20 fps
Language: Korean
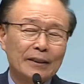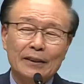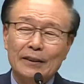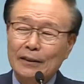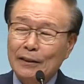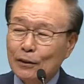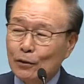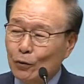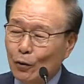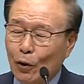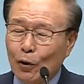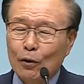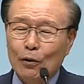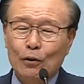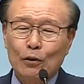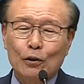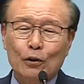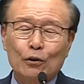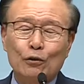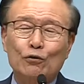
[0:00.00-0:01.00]

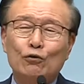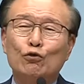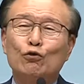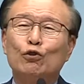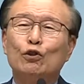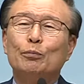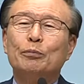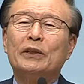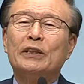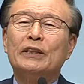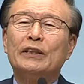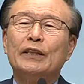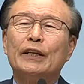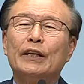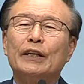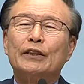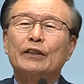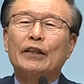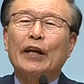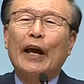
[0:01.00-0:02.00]
그리고 죽음은
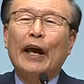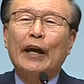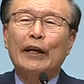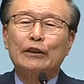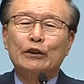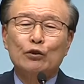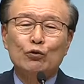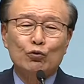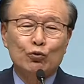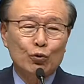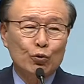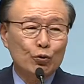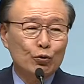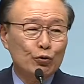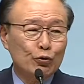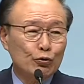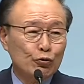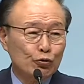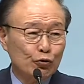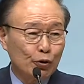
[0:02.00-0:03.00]
대신
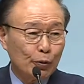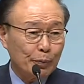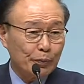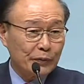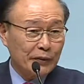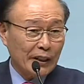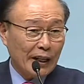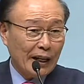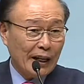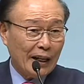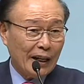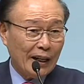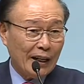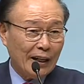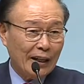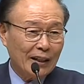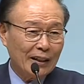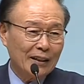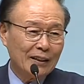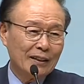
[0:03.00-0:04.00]
죽어줄 수 없다.
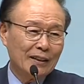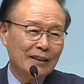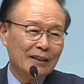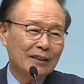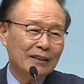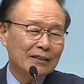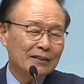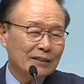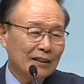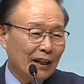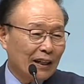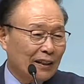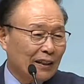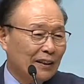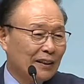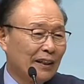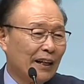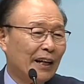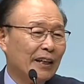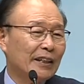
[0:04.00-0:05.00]

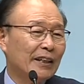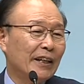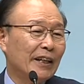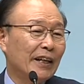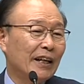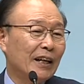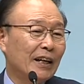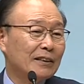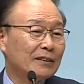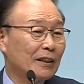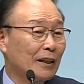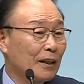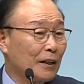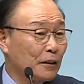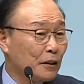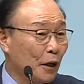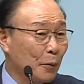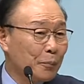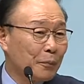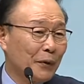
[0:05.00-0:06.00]
사란 아내가, 사란
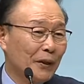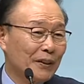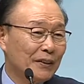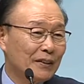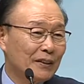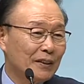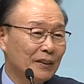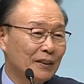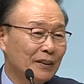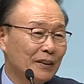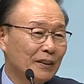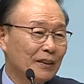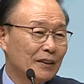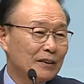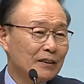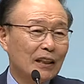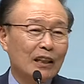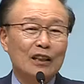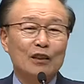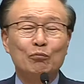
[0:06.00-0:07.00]
남편이,
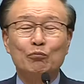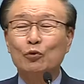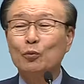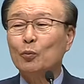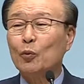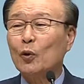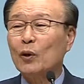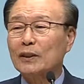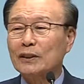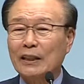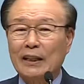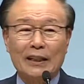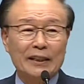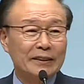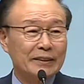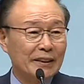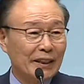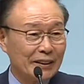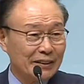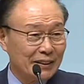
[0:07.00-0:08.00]
사란 부모가, 사란
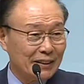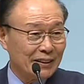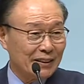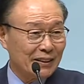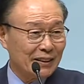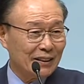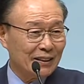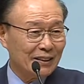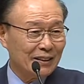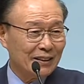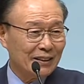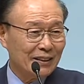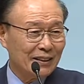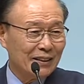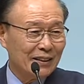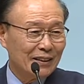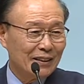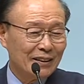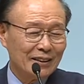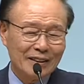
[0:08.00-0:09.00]
자식이
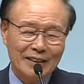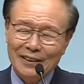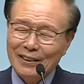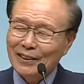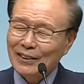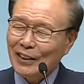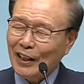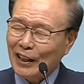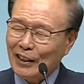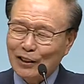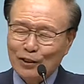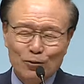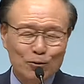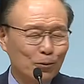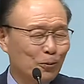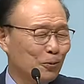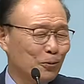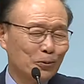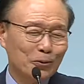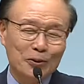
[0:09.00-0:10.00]
대신
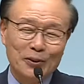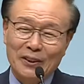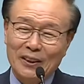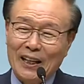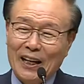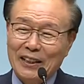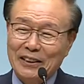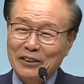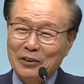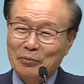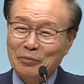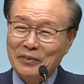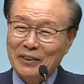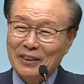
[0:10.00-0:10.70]
죽어주는 아닙니다.